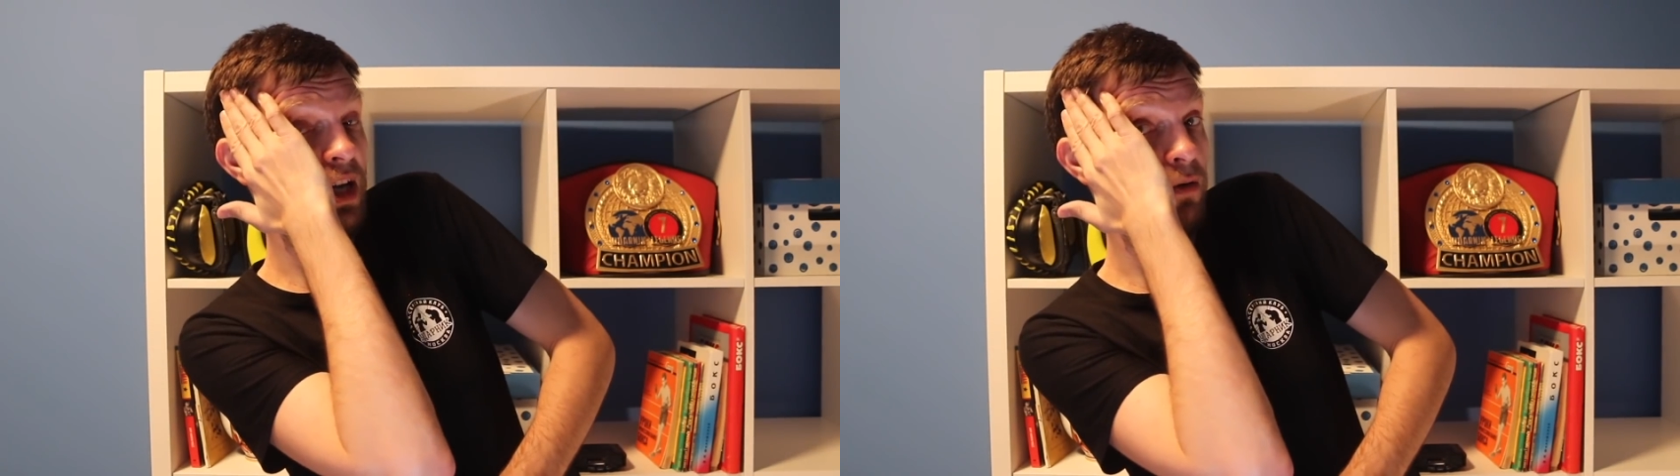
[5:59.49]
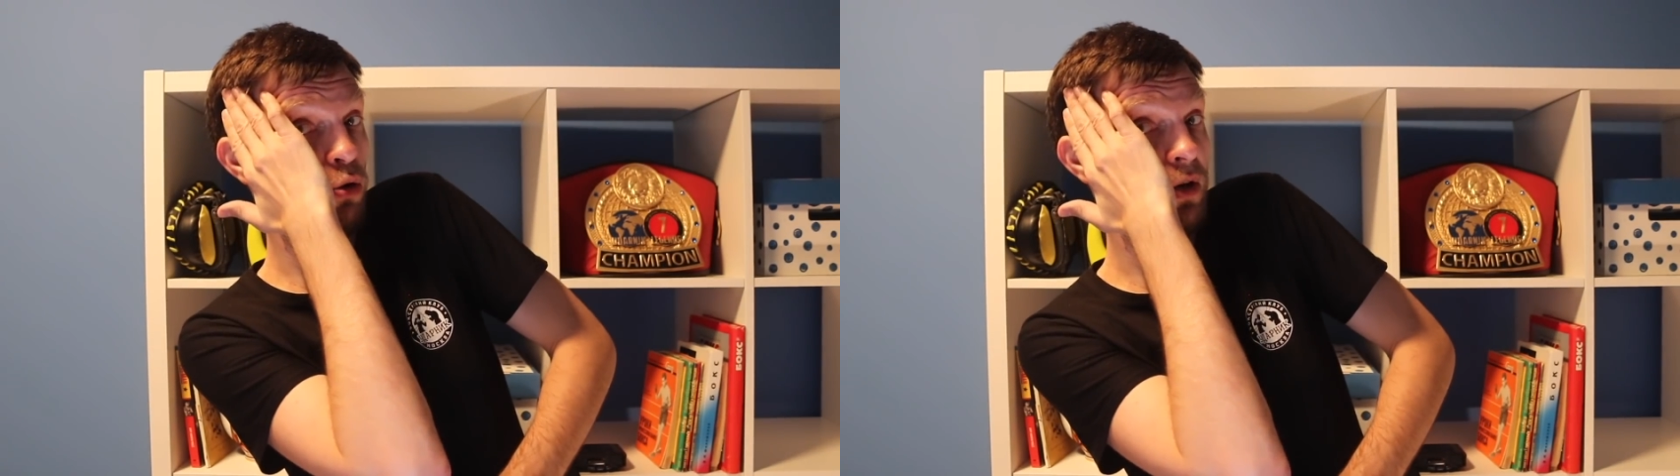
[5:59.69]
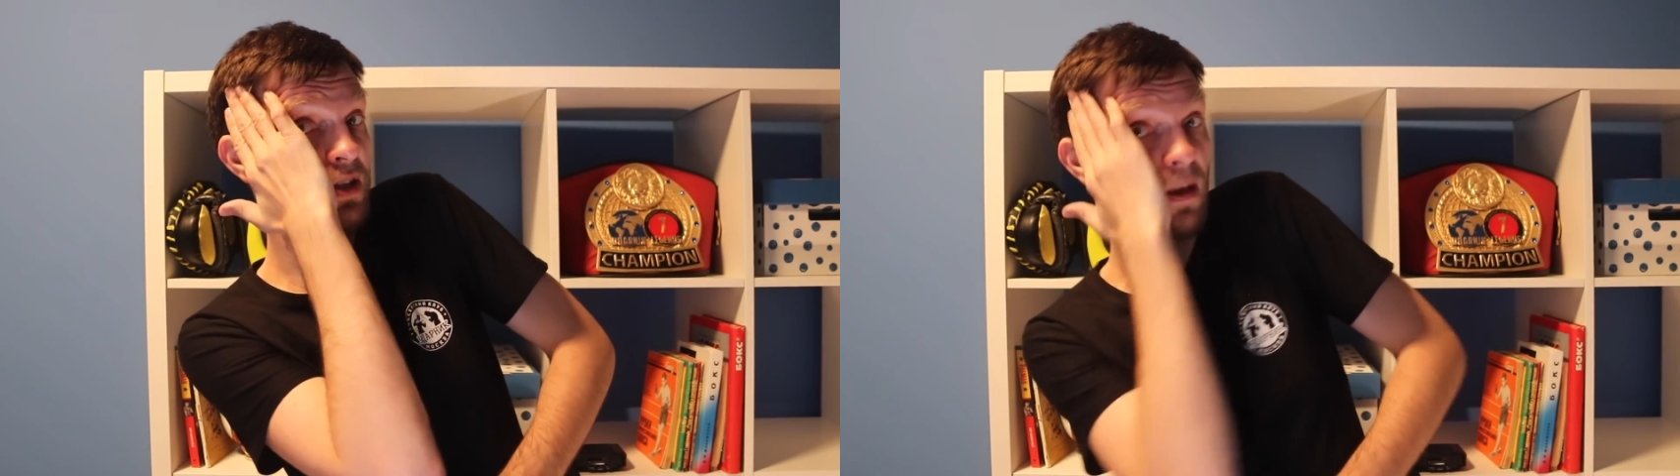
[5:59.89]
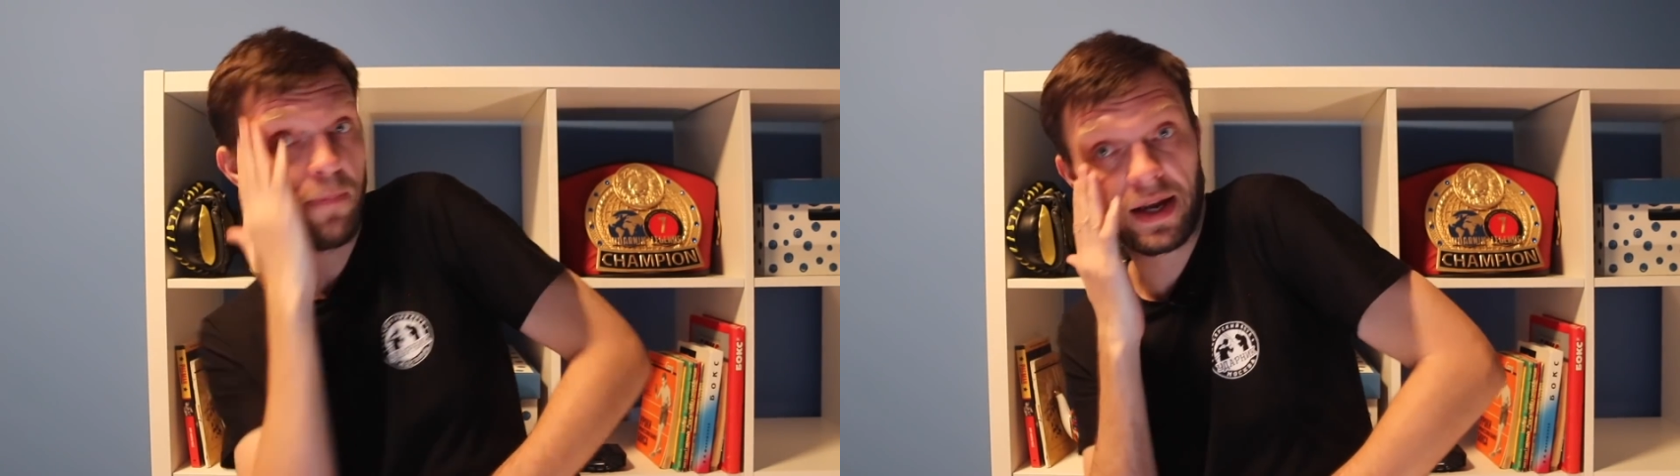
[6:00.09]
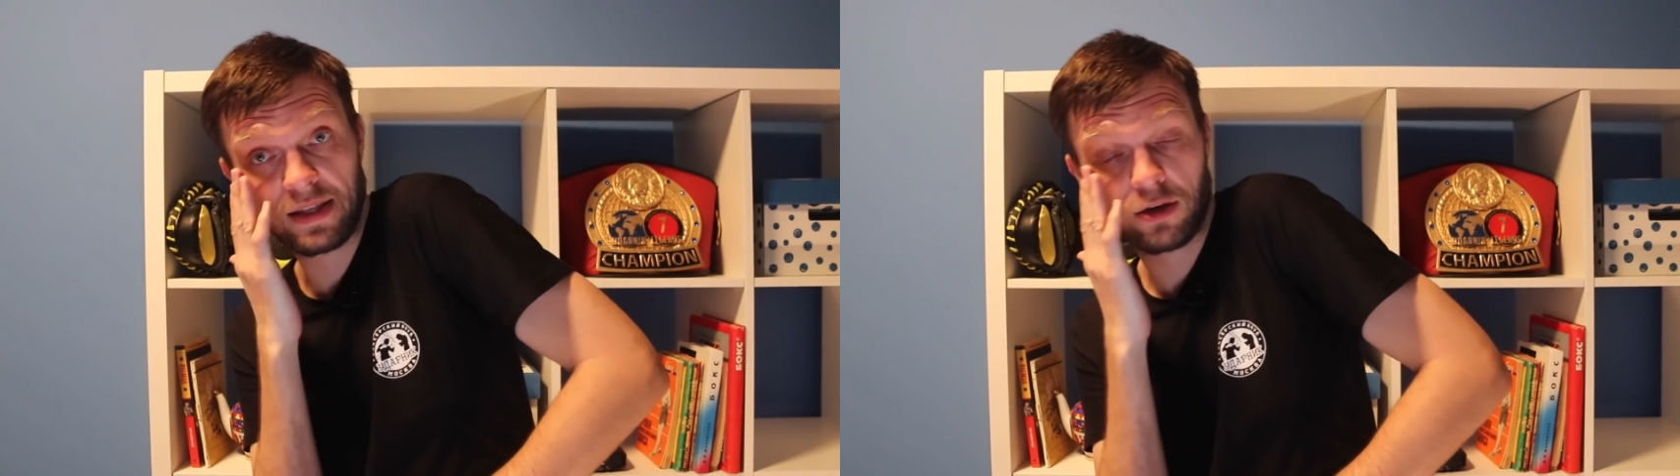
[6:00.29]
левой руки
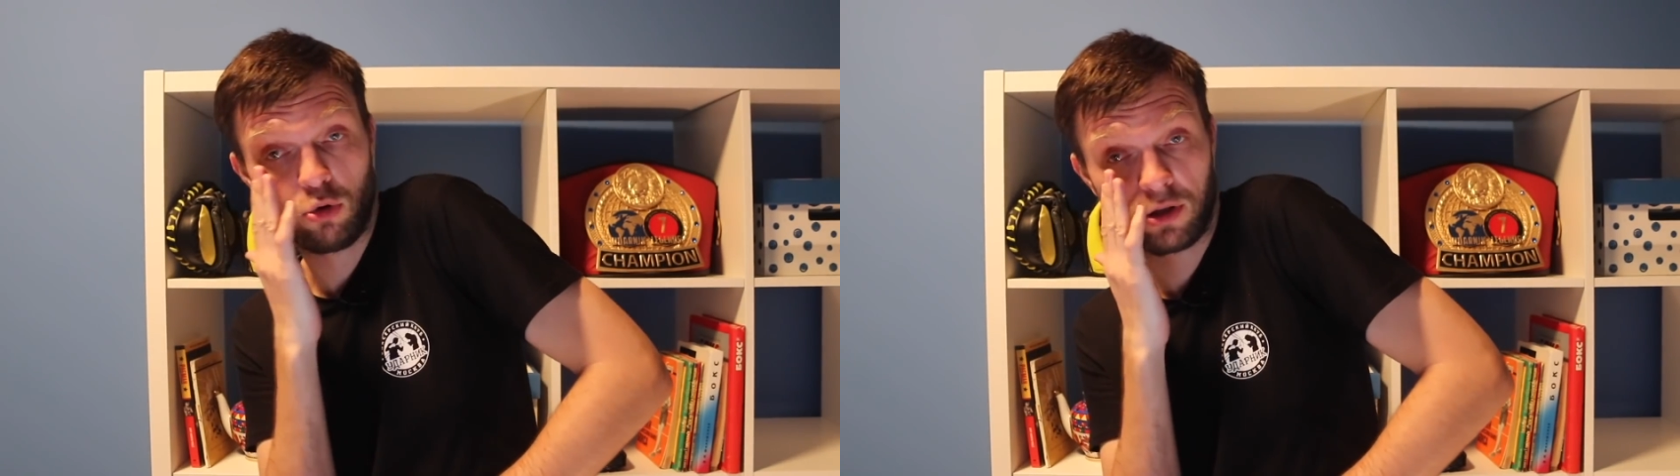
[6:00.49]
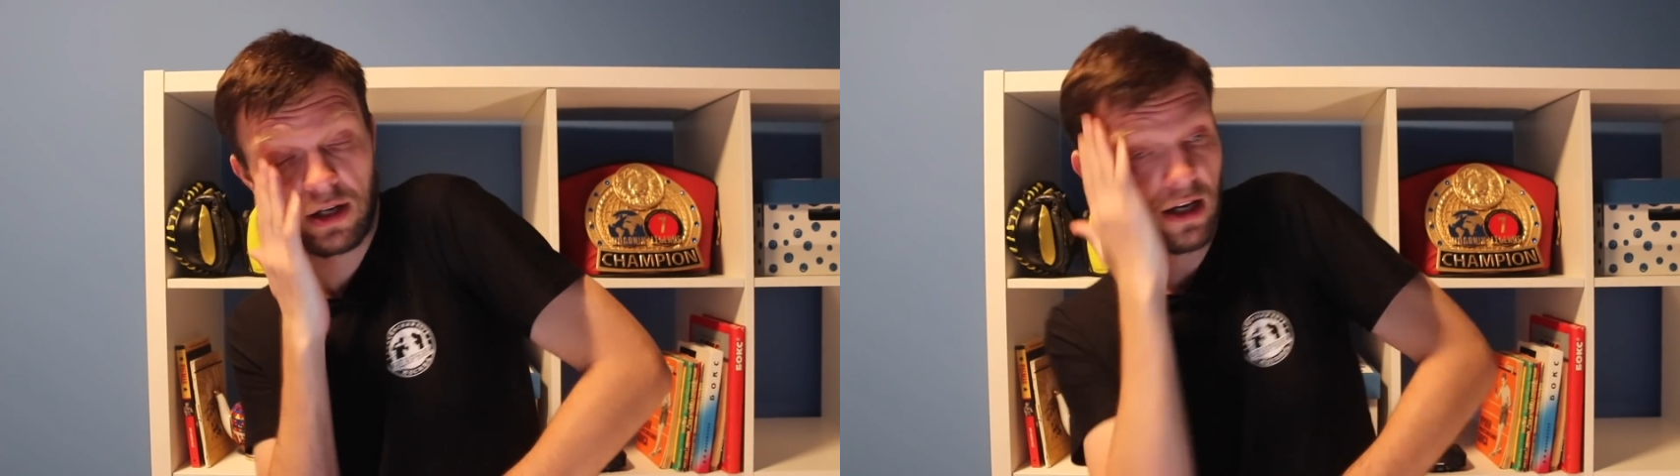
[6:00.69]
соперника, от